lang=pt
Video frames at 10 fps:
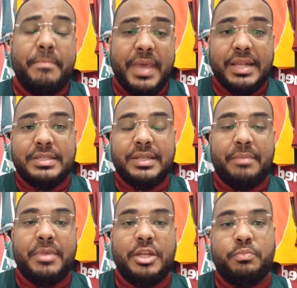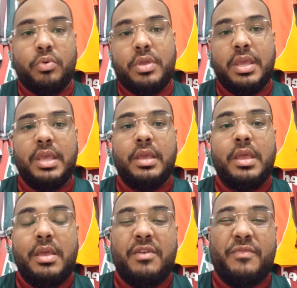merecidamente, porque
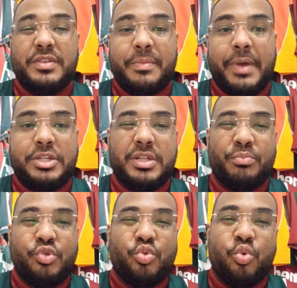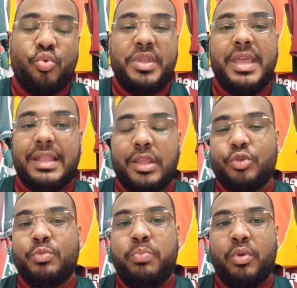fez uma partida muito ruim, é até
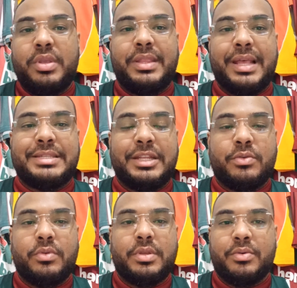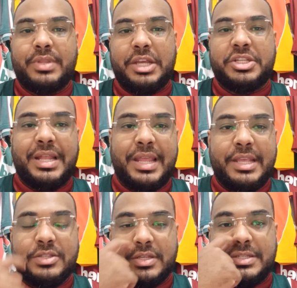outro ponto que está sendo contestado na
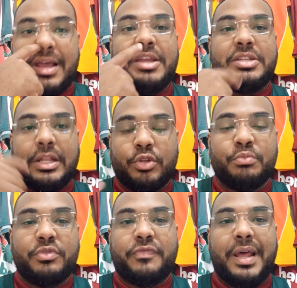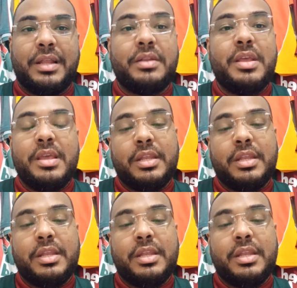rede social, a gente está todo mundo falando,